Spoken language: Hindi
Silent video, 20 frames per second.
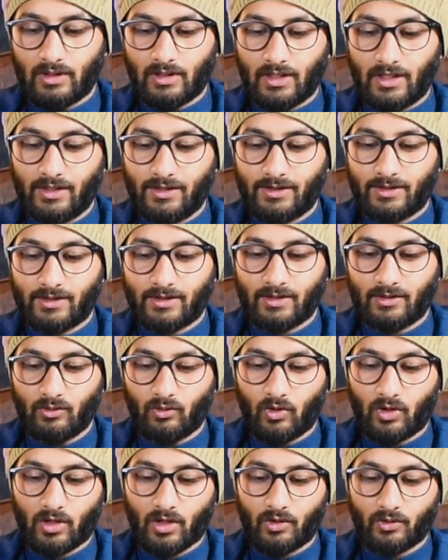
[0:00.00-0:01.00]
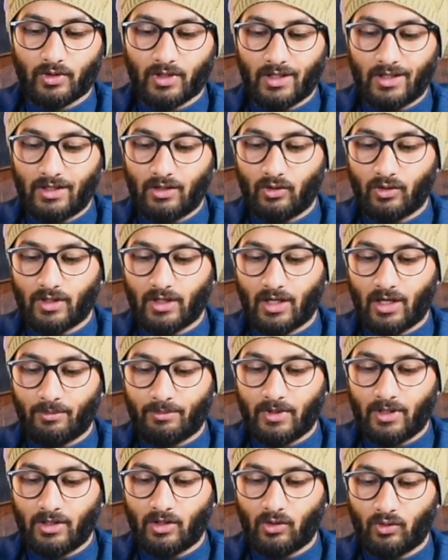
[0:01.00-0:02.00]
यस वर्कआउट करी और यहाँ
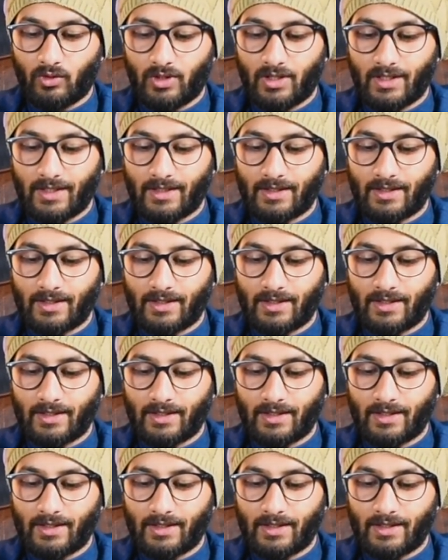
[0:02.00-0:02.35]
पे डाउनलोड